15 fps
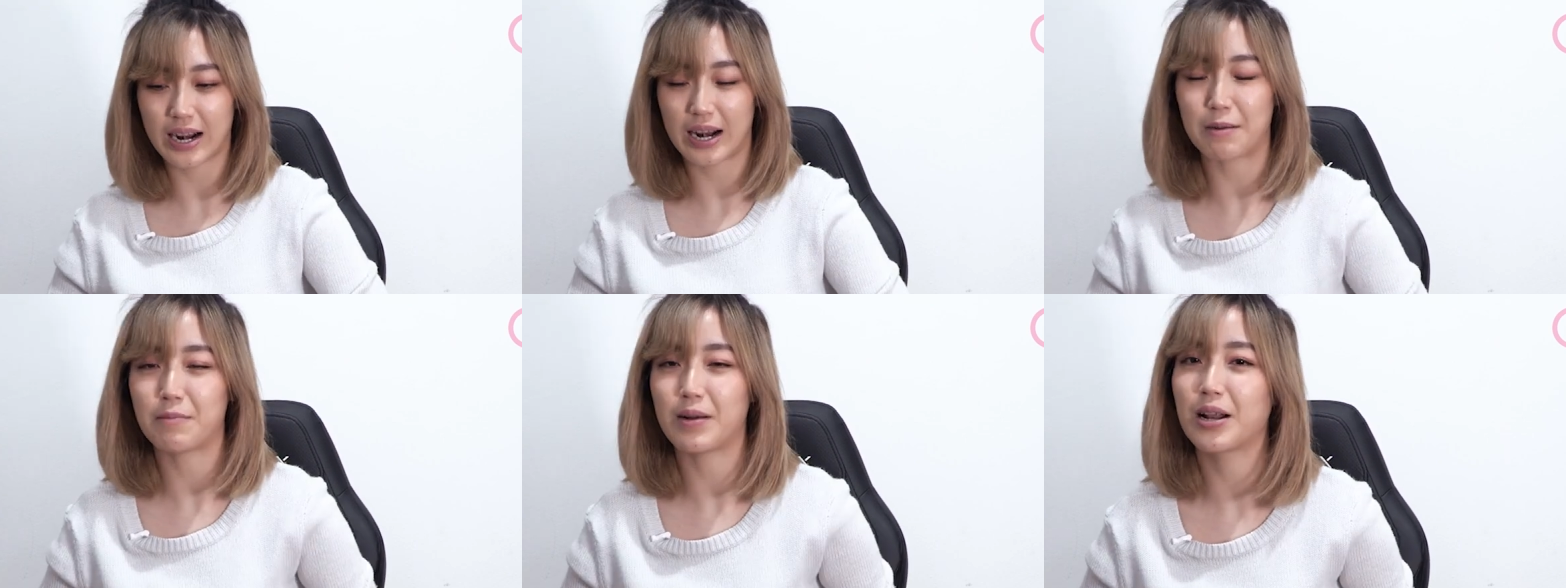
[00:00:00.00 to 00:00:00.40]

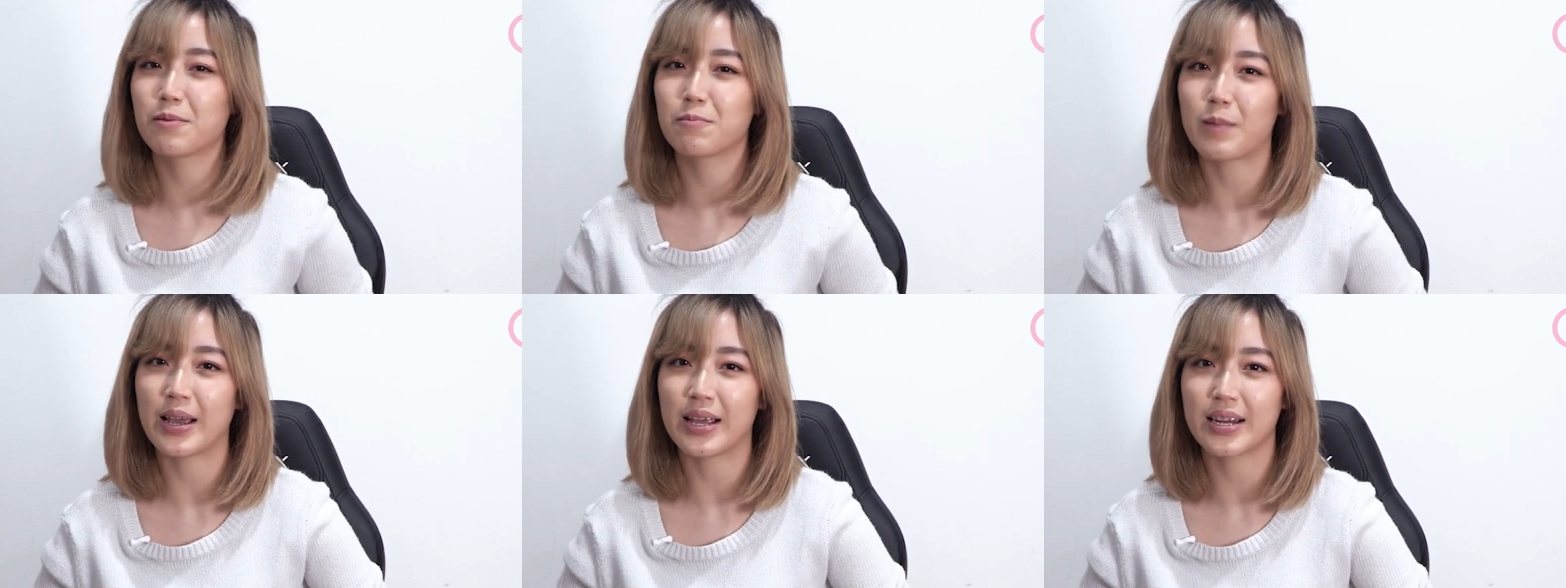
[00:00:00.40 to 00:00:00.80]

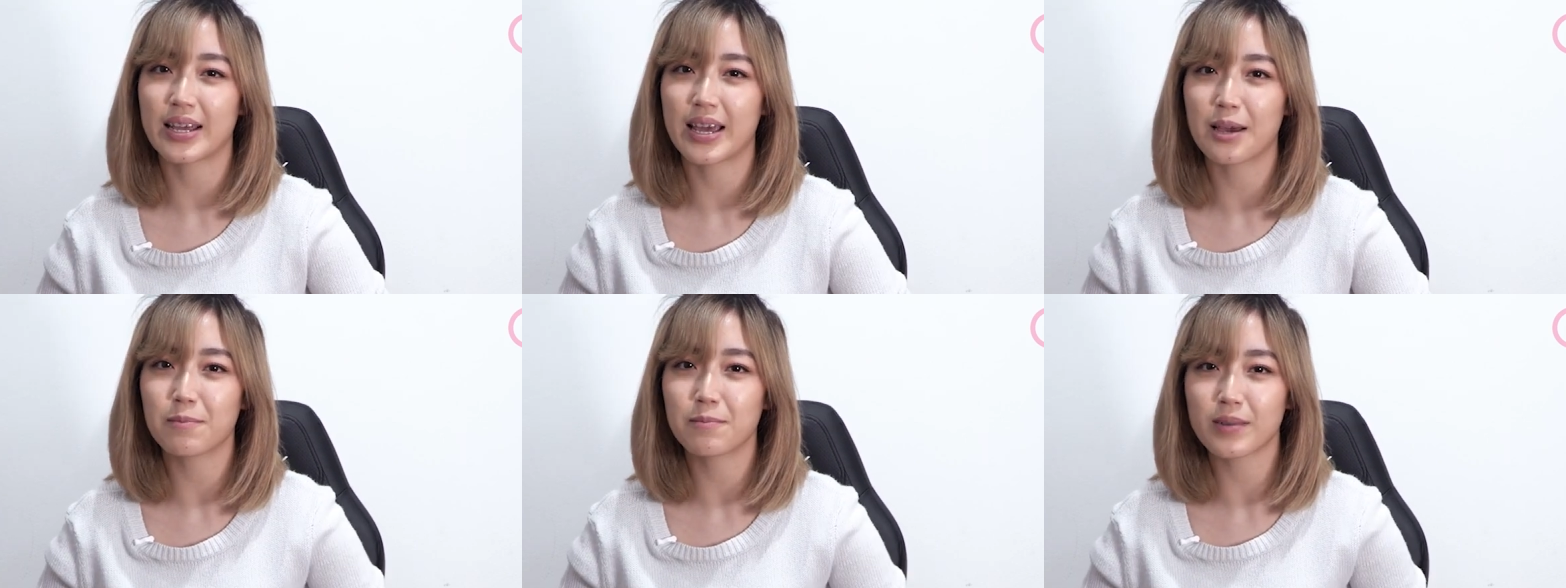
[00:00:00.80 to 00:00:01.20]
kelamaan main
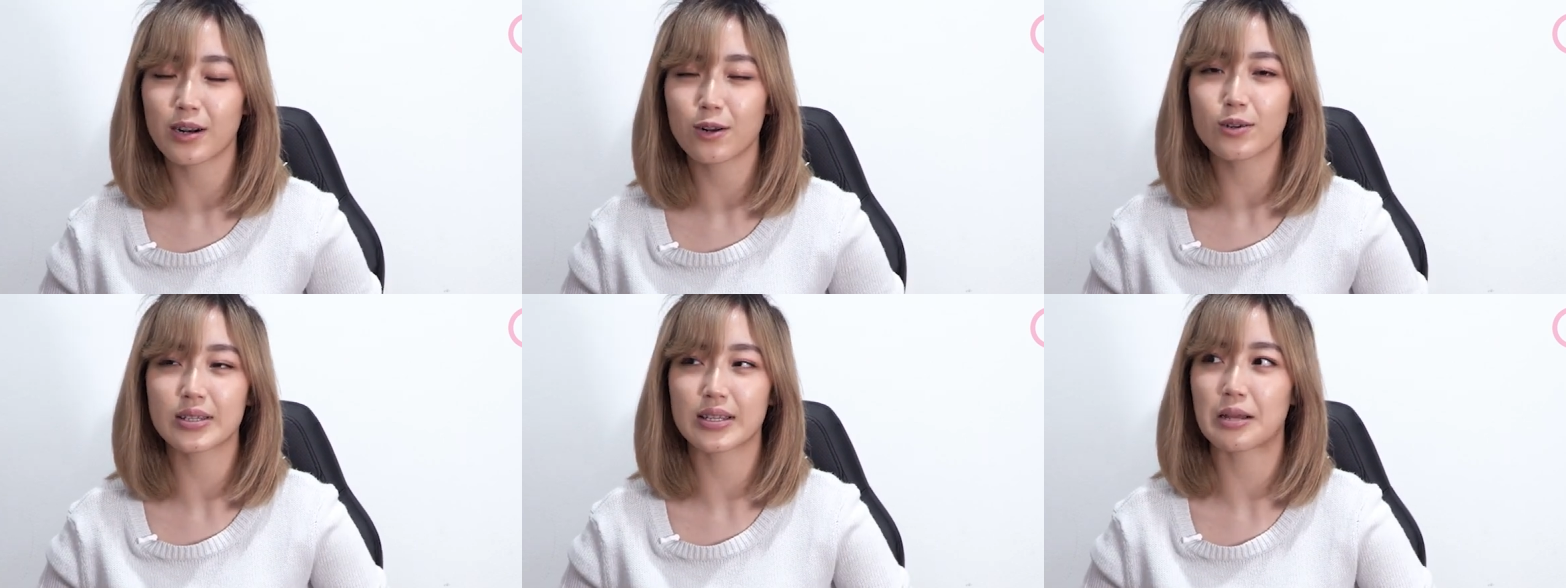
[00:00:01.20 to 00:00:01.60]
game
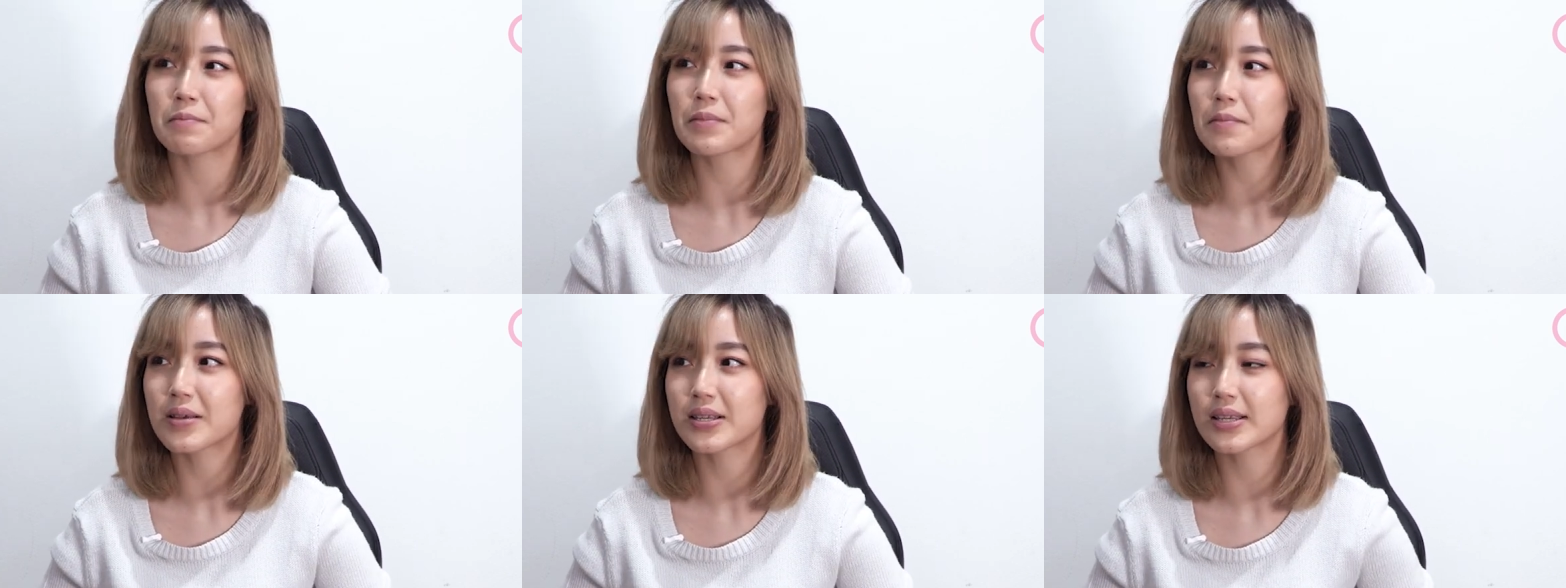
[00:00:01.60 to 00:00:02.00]
kan aku
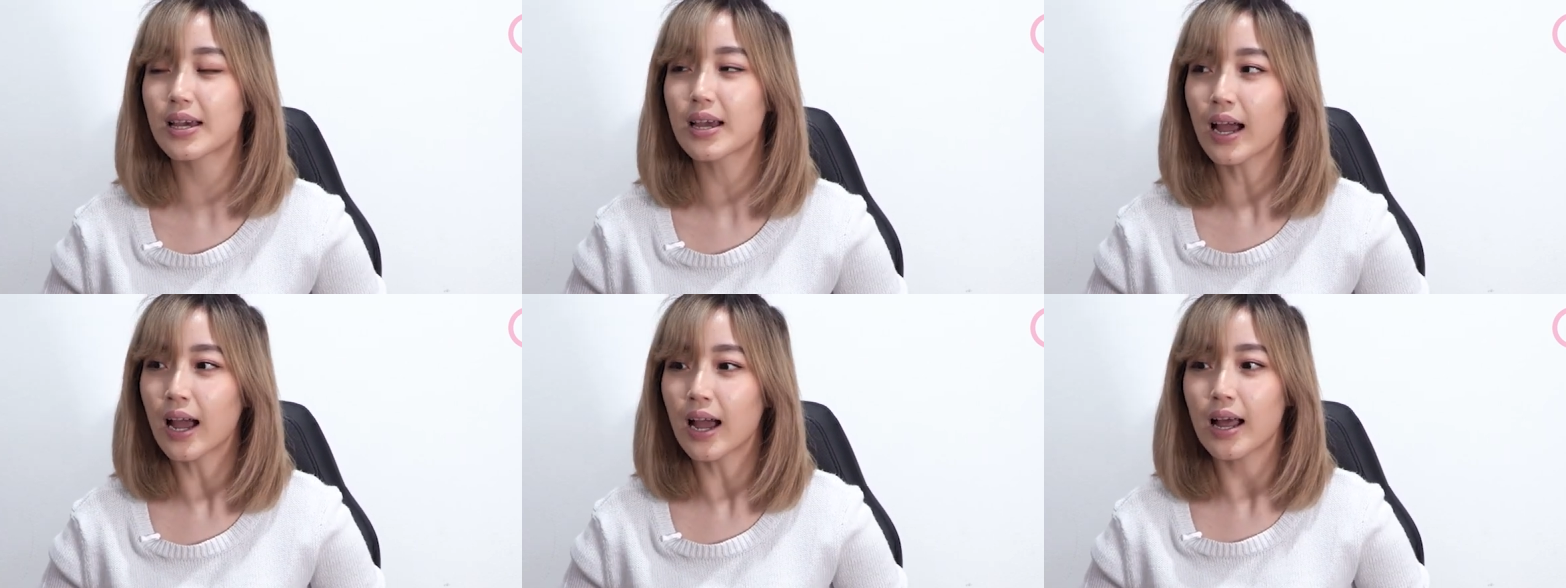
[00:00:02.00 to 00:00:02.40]
streaming
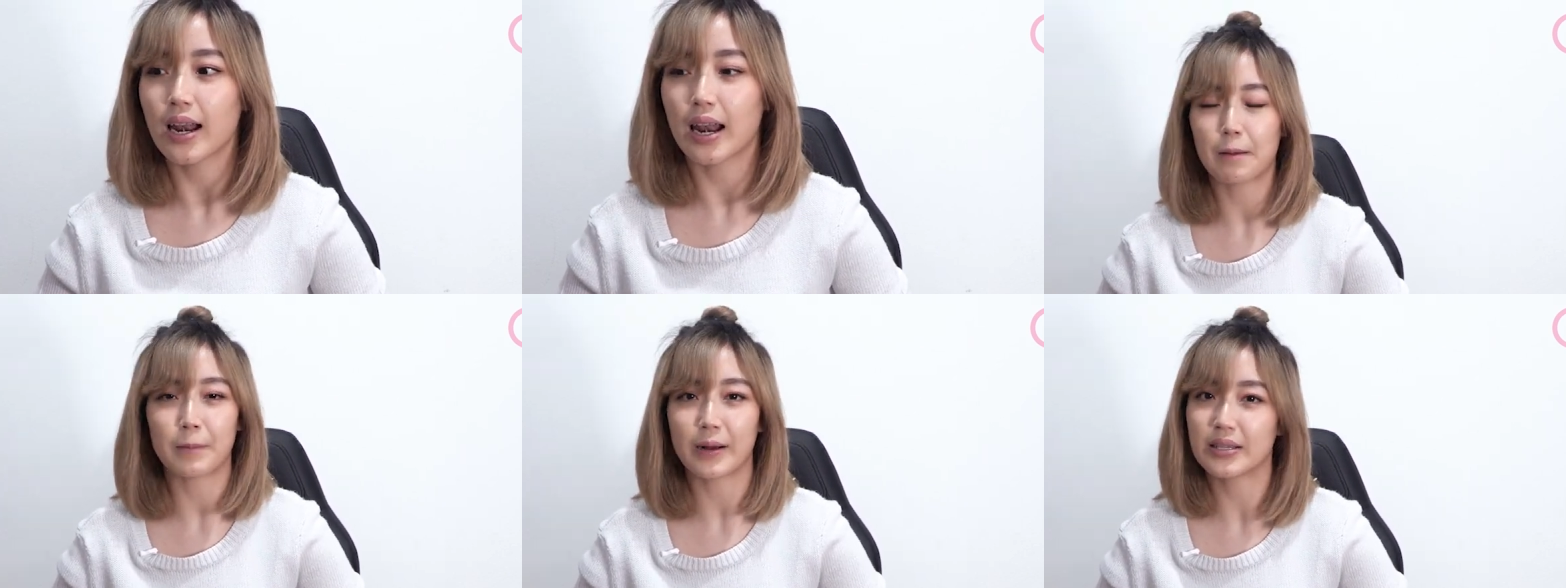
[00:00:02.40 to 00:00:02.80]
biasanya
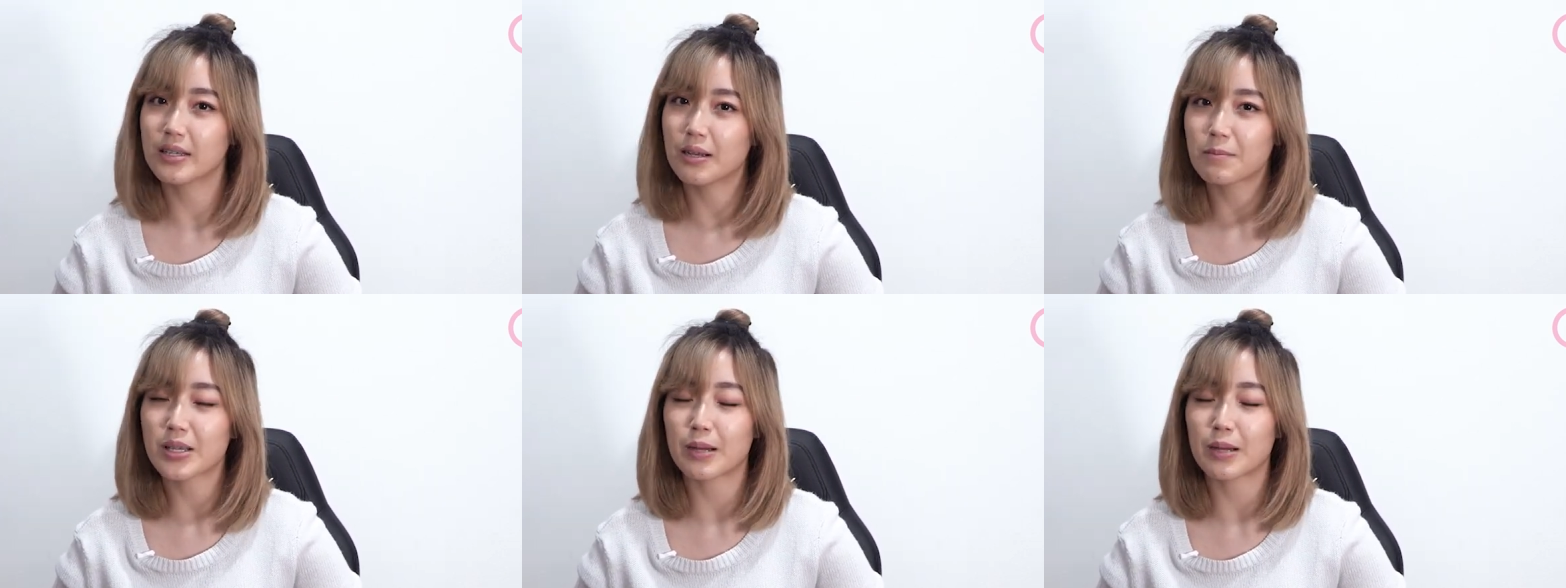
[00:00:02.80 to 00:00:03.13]
8 jam